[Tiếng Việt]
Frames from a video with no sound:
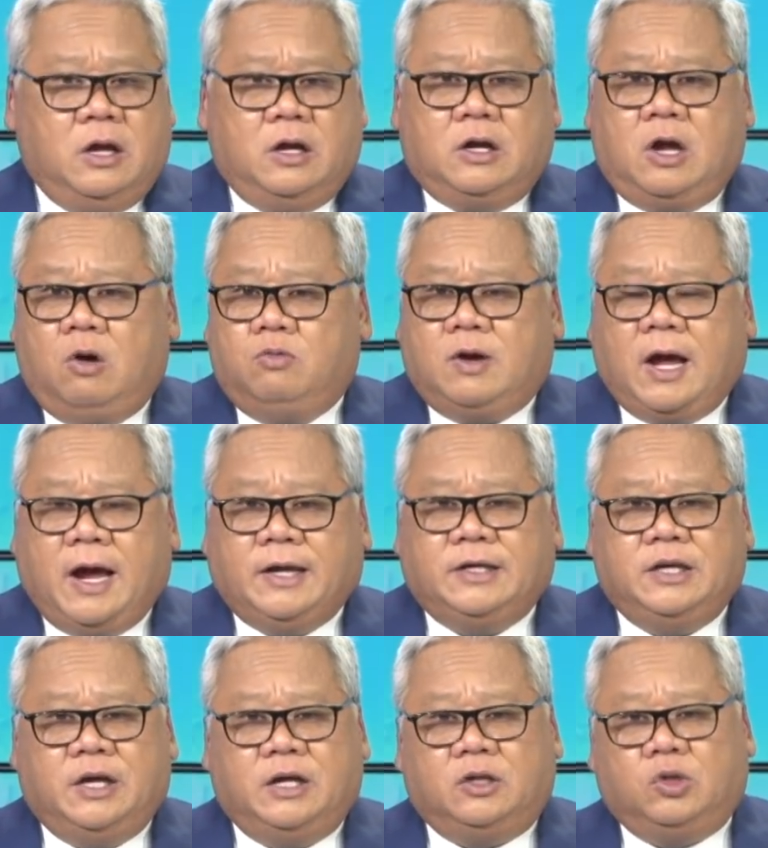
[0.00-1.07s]
Không
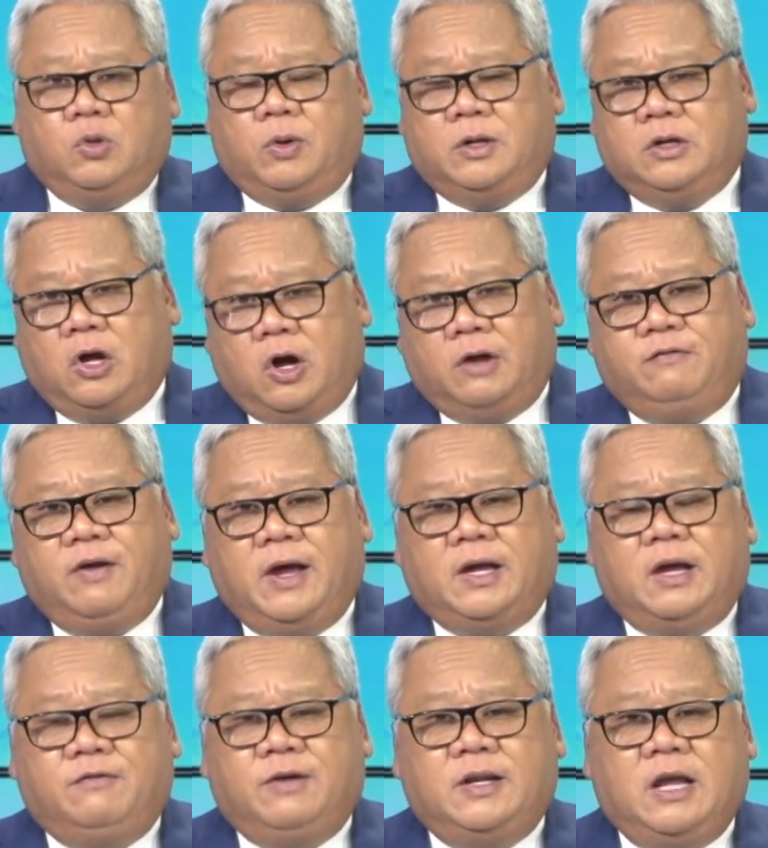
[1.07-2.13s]
khác gì Tuấn nói về
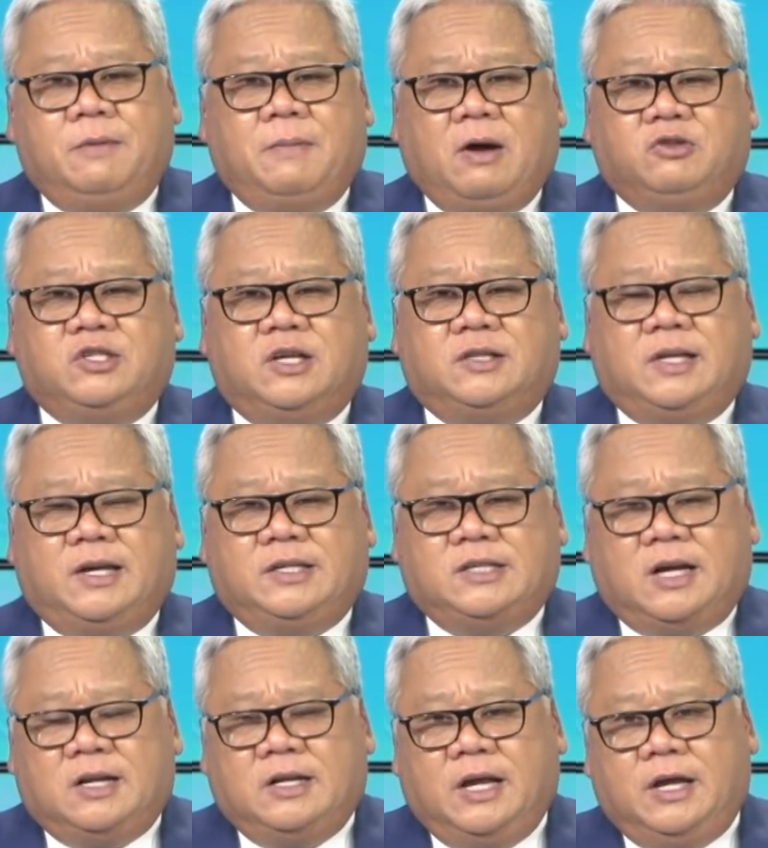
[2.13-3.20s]
cái vấn đề bảo trợ tài
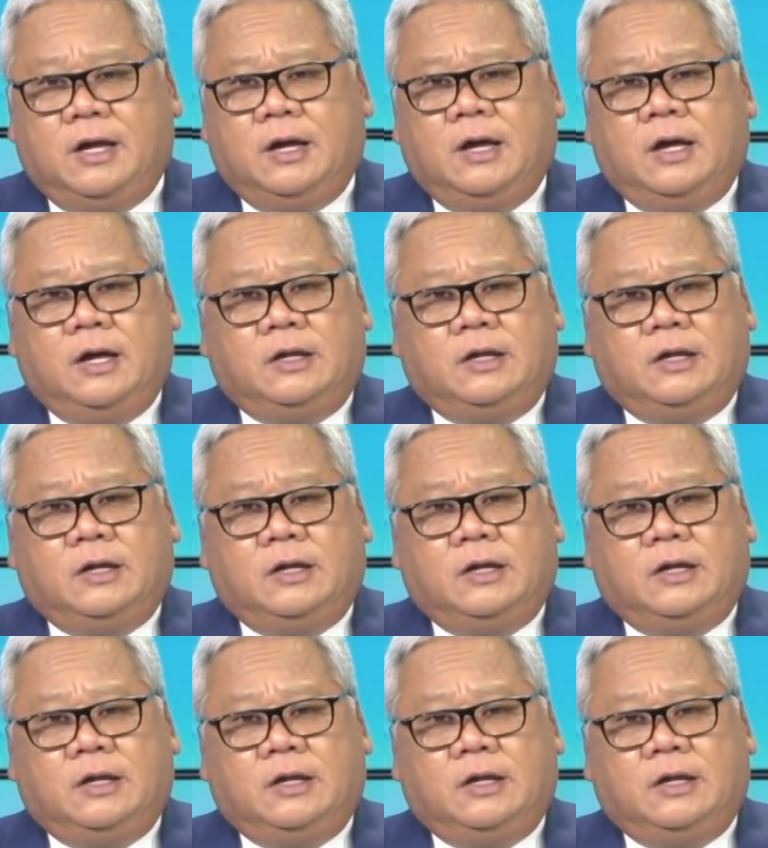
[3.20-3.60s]
chính đi.